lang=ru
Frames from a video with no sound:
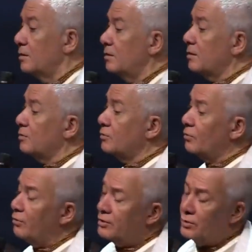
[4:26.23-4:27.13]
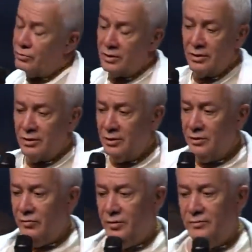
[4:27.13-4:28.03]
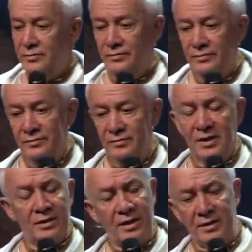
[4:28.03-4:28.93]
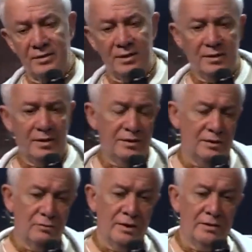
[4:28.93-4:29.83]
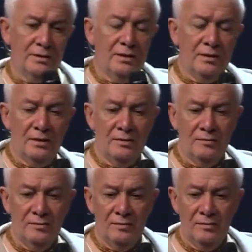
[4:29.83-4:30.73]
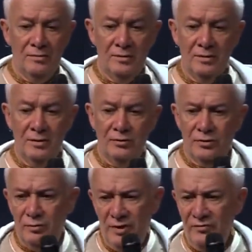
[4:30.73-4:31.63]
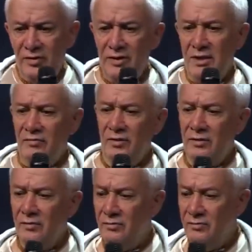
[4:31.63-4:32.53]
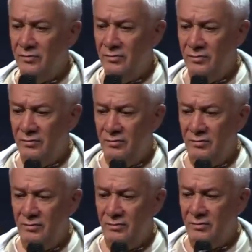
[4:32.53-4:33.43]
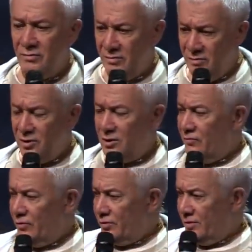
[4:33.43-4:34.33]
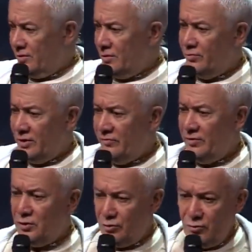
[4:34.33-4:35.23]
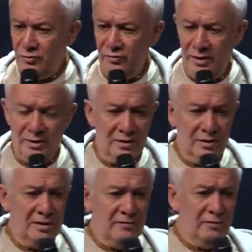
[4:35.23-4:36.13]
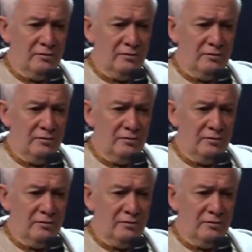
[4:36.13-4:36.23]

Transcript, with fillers: Никто не услышал его. Не та сторона, не другая сторона. Люди были в гневе. Животные боевые чувствовали этот гнев